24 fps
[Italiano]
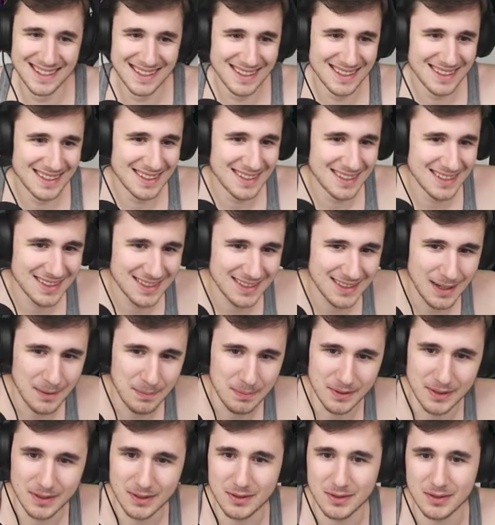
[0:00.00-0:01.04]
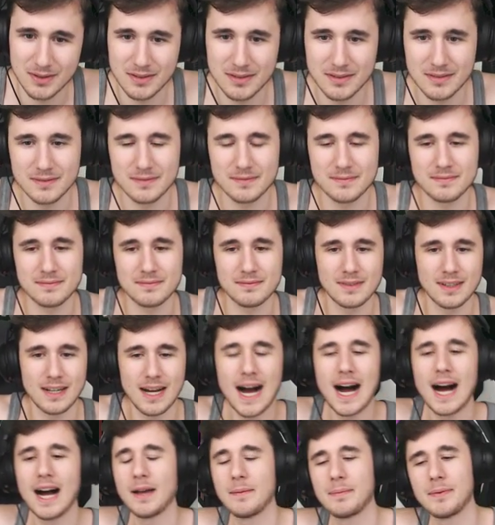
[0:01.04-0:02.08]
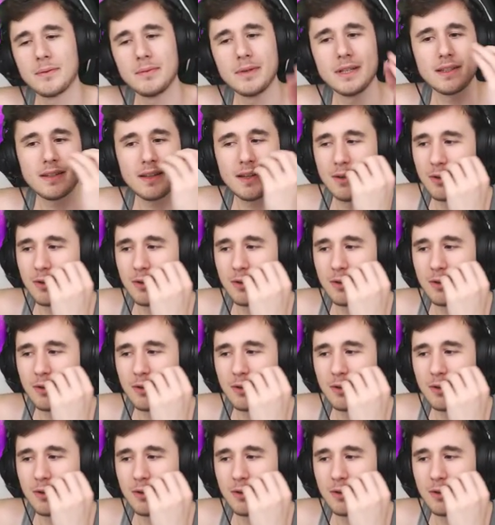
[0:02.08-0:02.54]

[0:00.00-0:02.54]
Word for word: i primi tre attacchi che fai... Ah, i primi tre,